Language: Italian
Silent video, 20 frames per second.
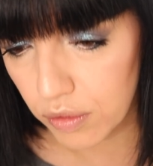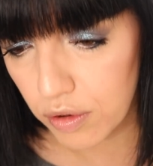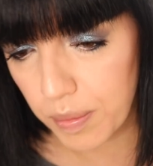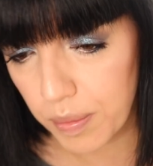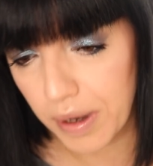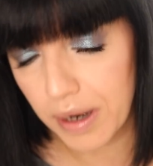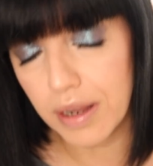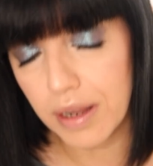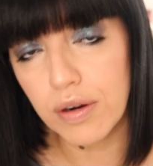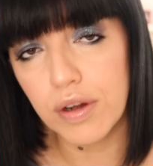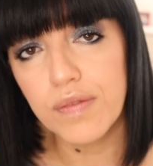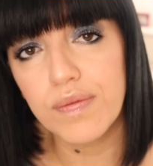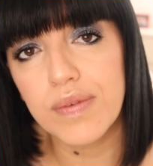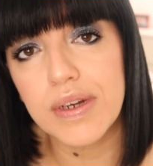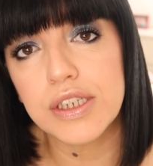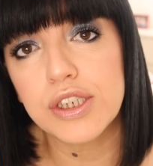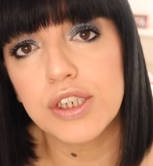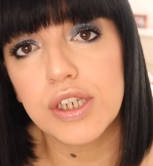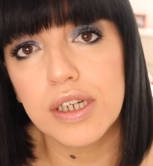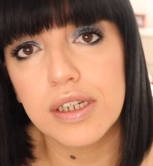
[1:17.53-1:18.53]
vi parlerò
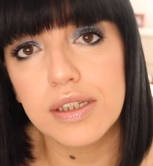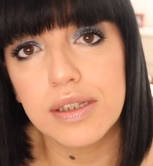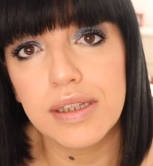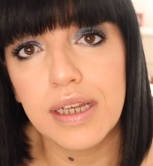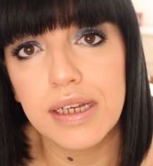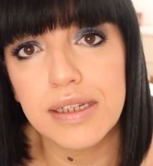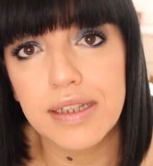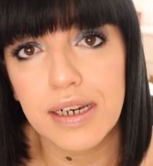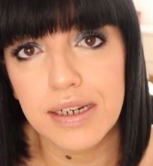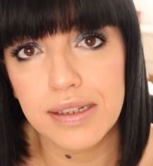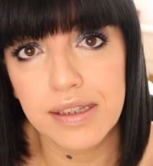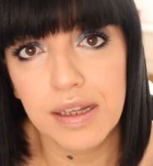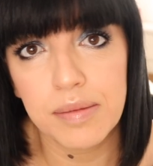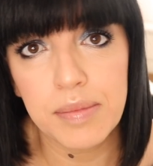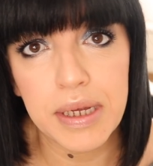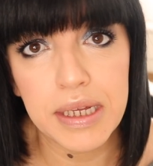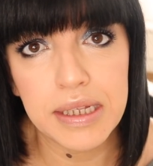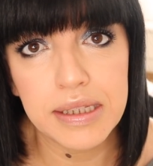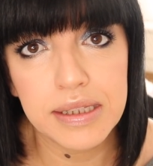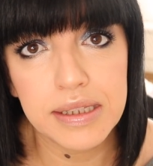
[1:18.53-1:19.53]
invece dei
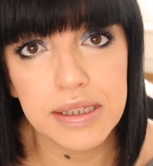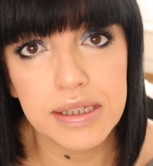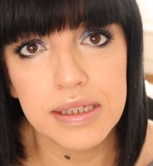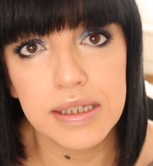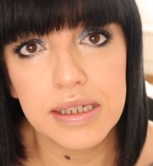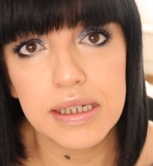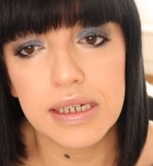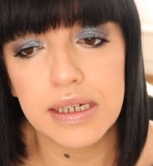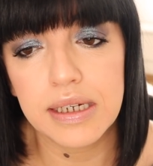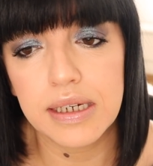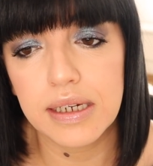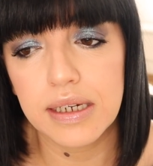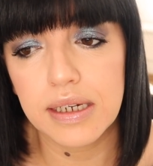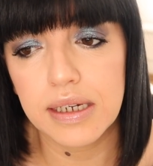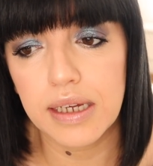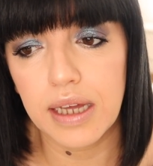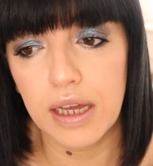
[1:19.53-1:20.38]
trattamenti eh,